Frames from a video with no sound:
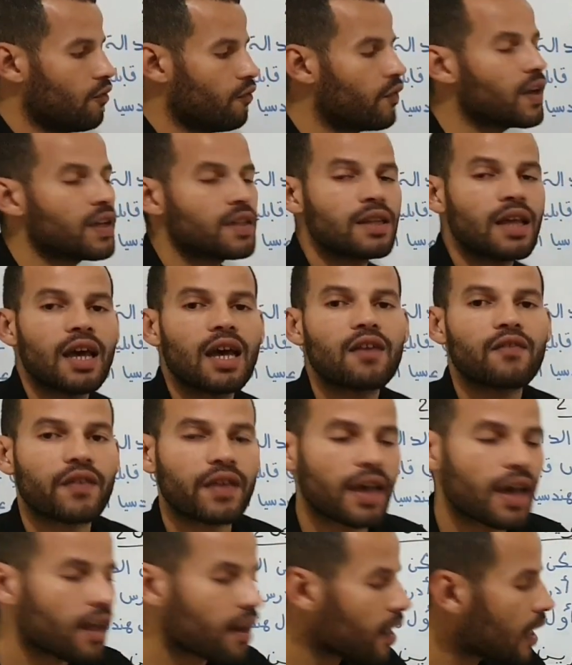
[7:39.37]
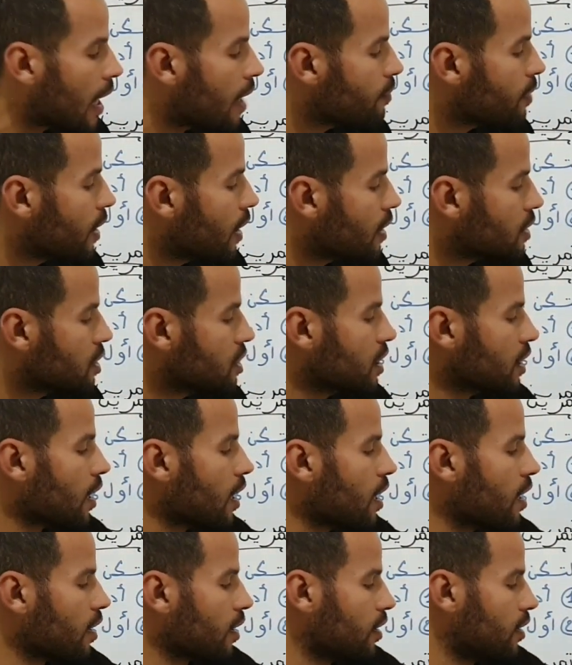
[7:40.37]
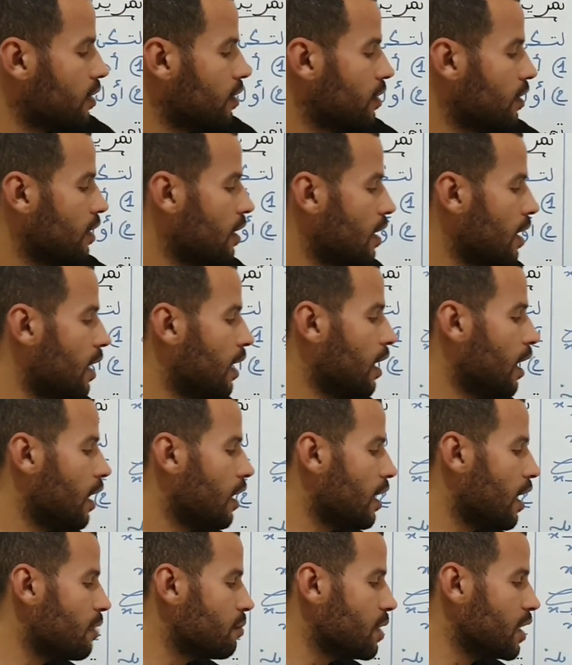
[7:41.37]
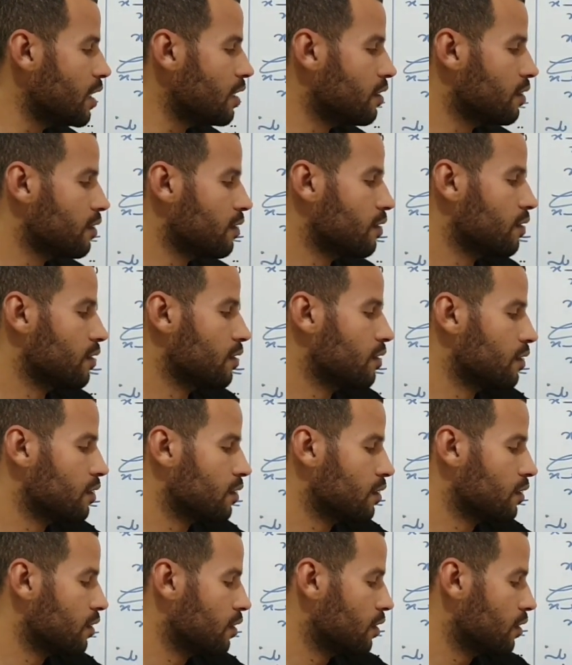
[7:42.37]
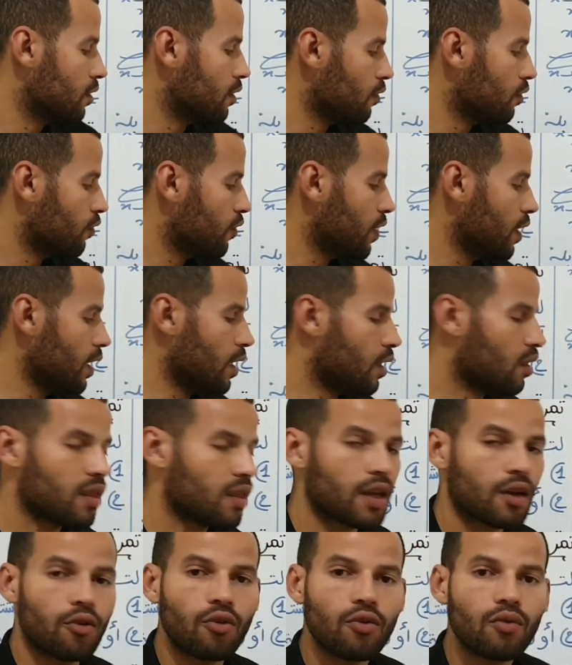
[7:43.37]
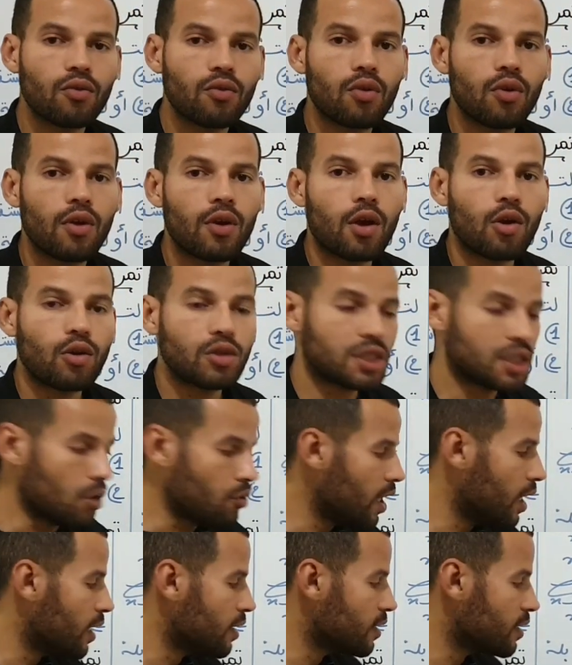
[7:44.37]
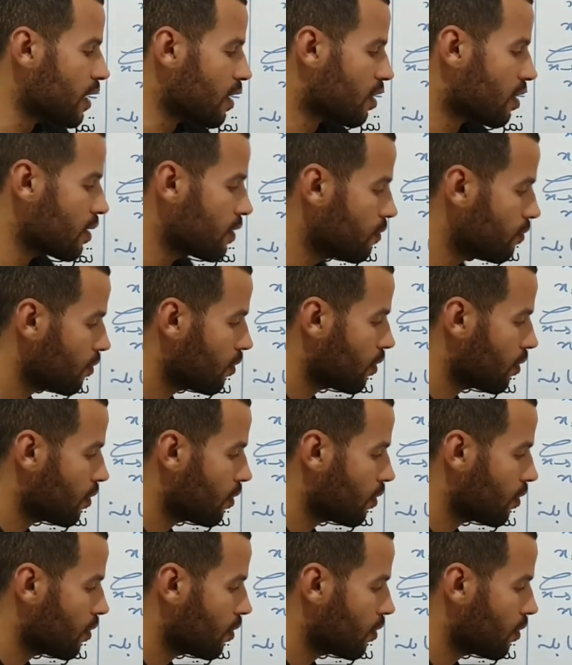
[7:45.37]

فإن اف غير قابلة للشقاق على اليمين في اكس زيرو والتأويل الهندسي